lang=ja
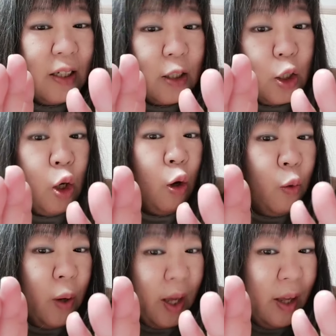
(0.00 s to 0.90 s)
今
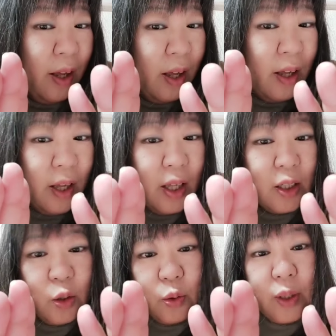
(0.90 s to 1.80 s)
日は
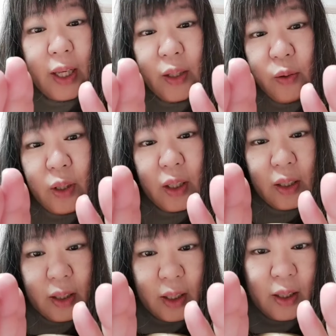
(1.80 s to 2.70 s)
ちょっと内容的
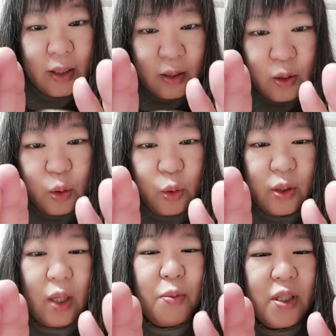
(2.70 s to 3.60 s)
にちょっと
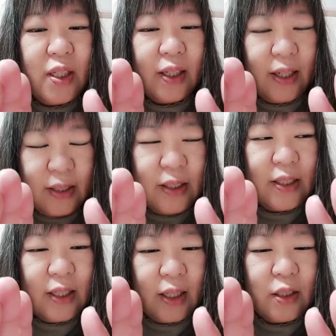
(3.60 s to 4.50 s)
寂しい感じでし
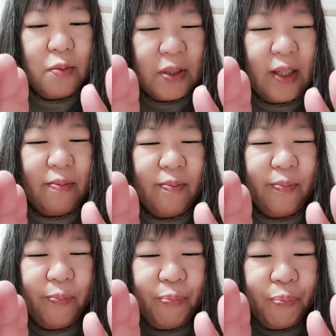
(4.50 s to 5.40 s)
たがすいません
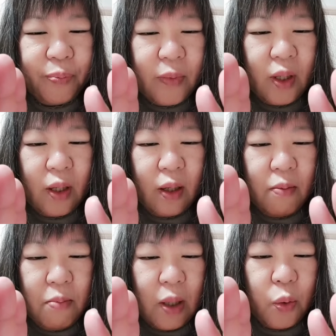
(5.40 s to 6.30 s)

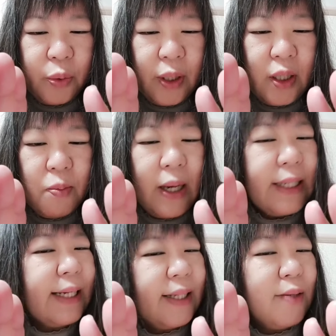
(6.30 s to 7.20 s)
まあこんな日もあり
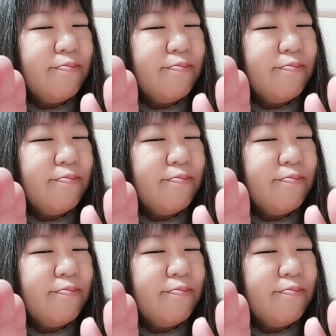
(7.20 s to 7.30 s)
かな